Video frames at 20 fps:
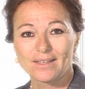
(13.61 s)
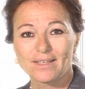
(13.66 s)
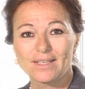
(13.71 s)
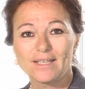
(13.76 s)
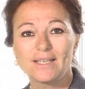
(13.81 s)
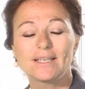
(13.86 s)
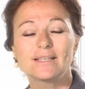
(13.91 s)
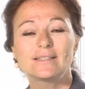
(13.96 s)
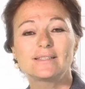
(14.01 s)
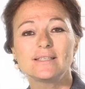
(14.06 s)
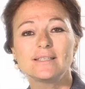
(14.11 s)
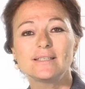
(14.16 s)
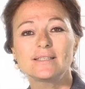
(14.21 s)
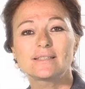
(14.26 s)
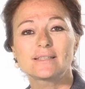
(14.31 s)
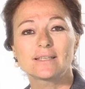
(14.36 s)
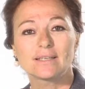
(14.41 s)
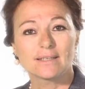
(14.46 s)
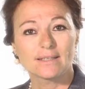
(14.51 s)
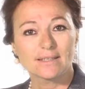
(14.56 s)
Il
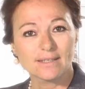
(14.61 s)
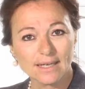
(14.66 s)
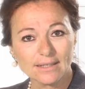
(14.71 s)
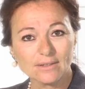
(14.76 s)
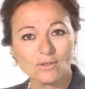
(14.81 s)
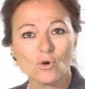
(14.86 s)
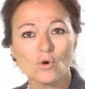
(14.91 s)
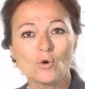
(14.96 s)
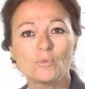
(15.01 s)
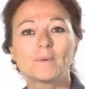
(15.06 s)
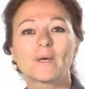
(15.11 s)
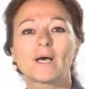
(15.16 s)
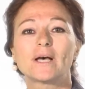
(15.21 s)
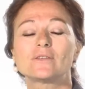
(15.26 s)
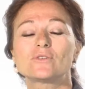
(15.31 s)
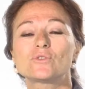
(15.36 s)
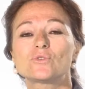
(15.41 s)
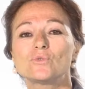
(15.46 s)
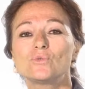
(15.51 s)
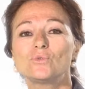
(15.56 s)
existe quatre
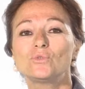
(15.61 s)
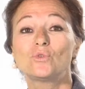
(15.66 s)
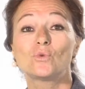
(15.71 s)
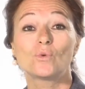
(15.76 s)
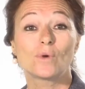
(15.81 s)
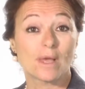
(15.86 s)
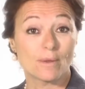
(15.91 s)
opérations dont